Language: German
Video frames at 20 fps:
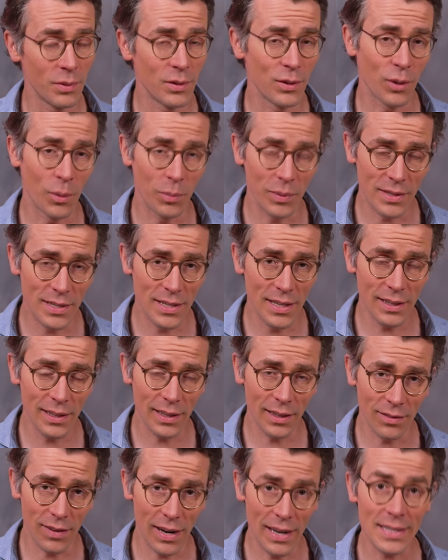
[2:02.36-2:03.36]
bisschen kompliziert,
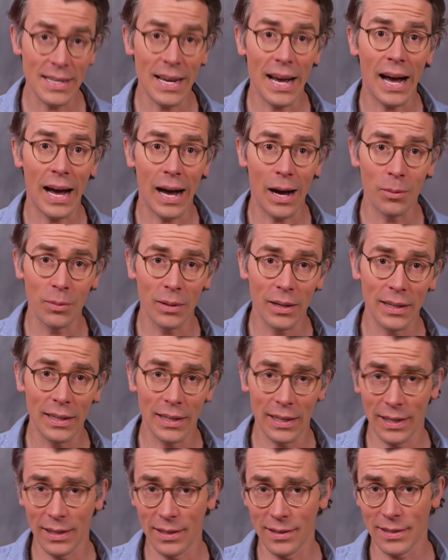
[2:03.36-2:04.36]
ich weiß, aber ich
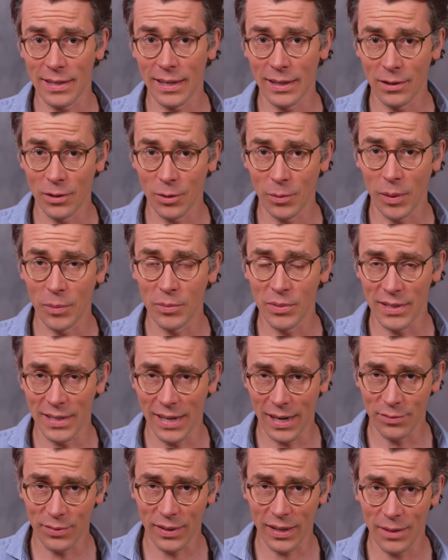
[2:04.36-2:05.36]
erkläre das gerne nochmal ein bisschen
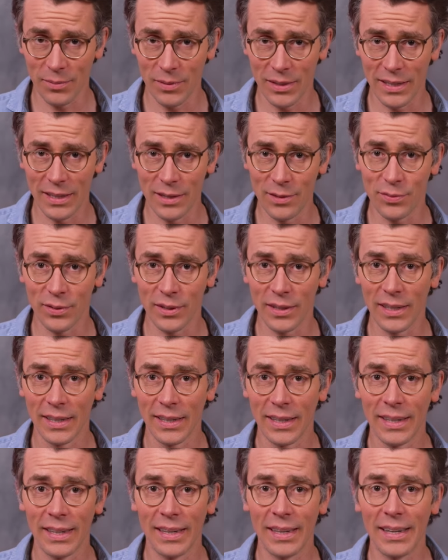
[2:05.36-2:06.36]
einfacher mit Hilfe
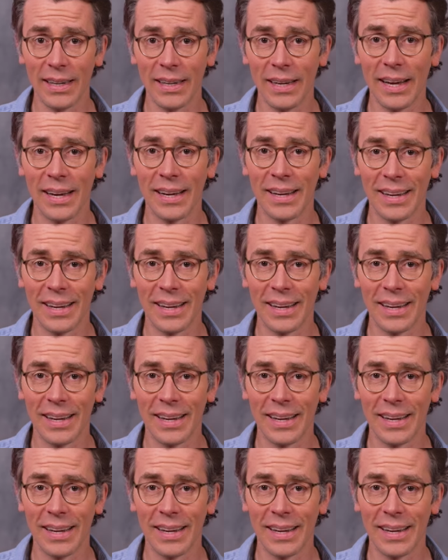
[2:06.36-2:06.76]
äh,